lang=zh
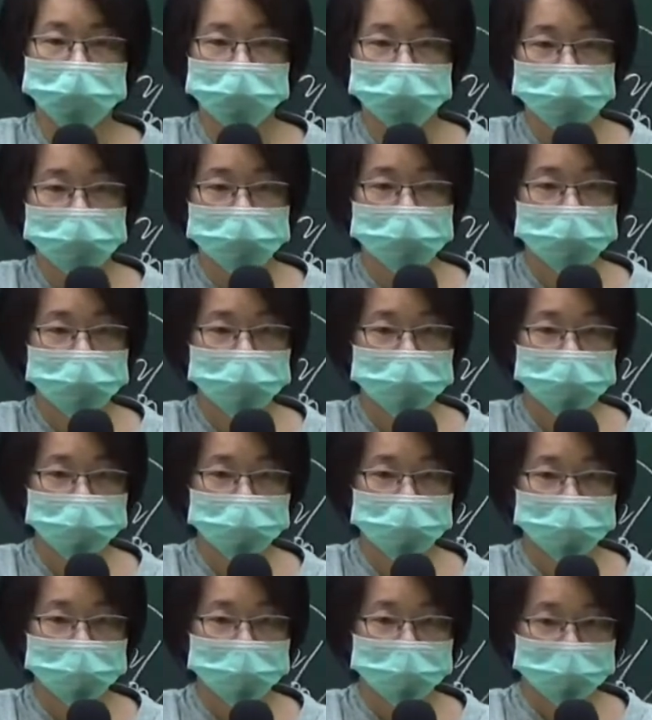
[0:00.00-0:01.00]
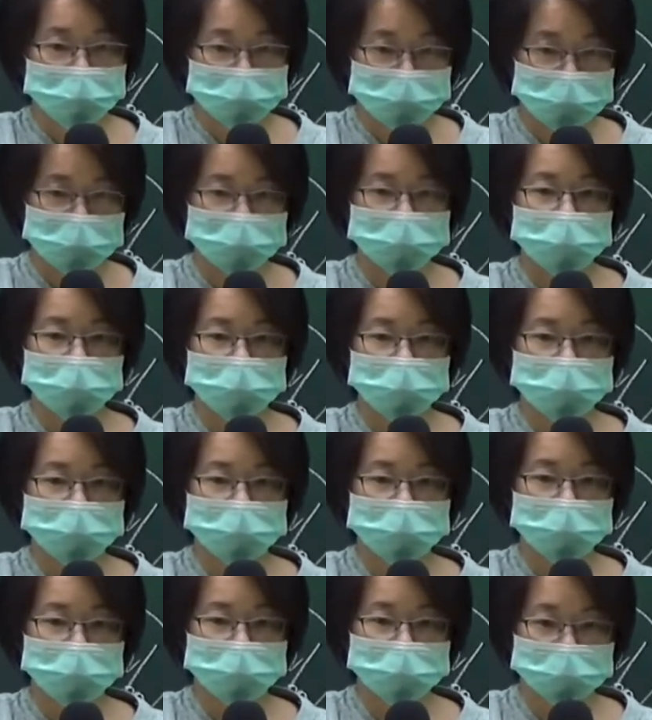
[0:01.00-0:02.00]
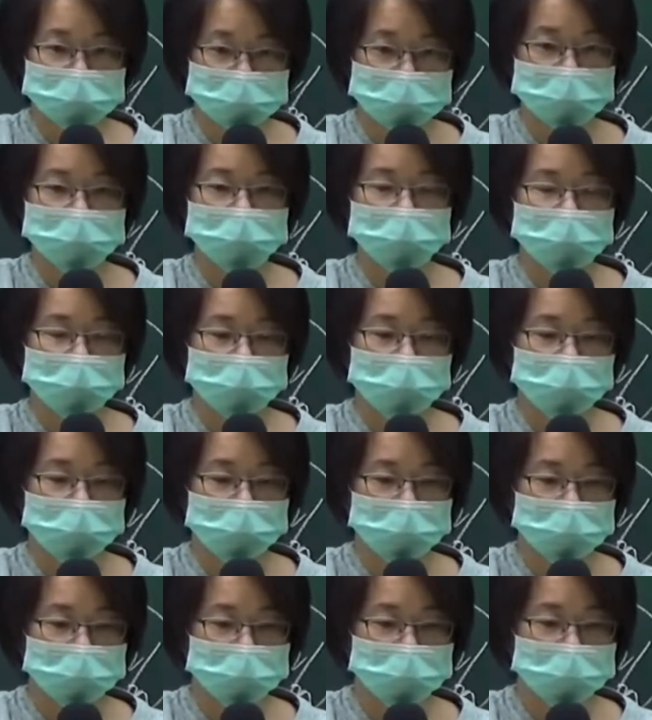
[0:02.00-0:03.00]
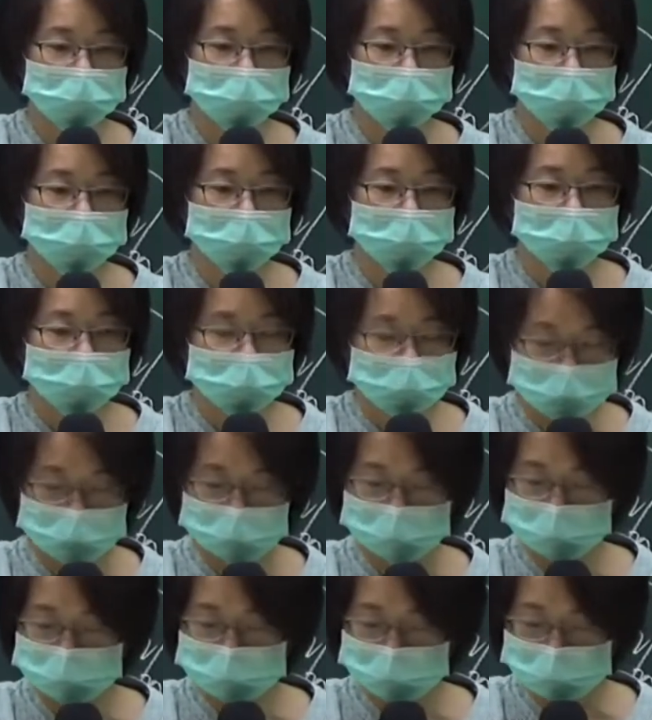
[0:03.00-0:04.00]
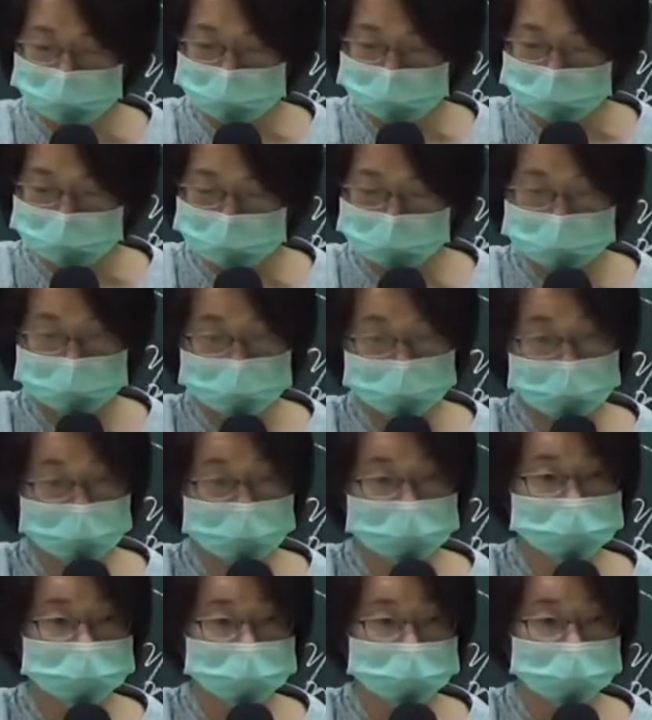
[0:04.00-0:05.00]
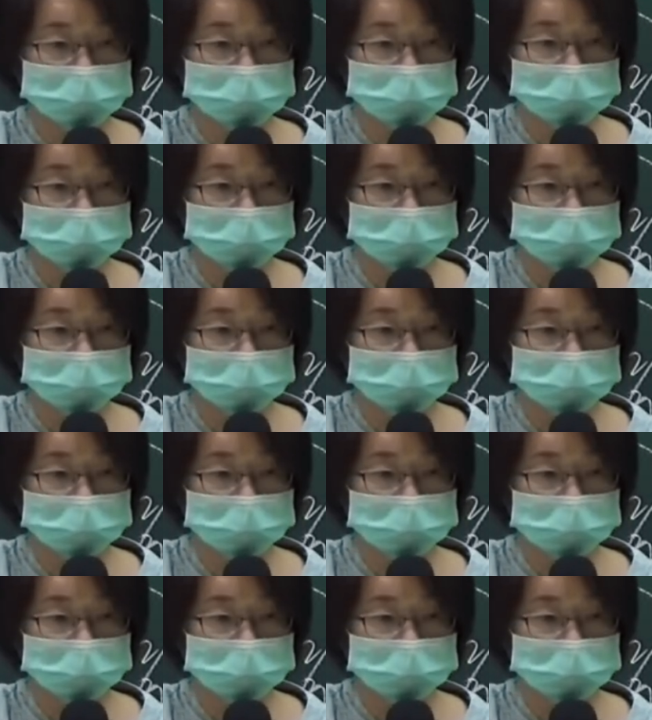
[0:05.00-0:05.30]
总额三加两减，好再减掉期末存货，昨天是写到